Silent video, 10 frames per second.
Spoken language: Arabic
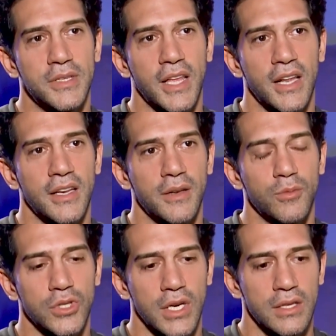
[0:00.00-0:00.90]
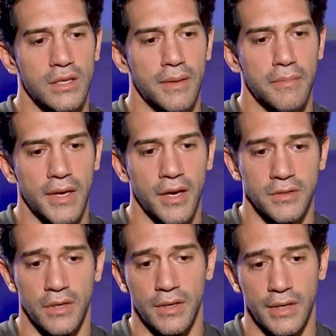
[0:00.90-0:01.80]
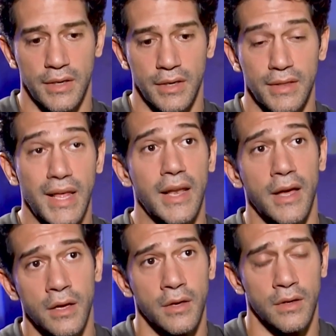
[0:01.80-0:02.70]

بتخلي المشاهد لما يحصل النقله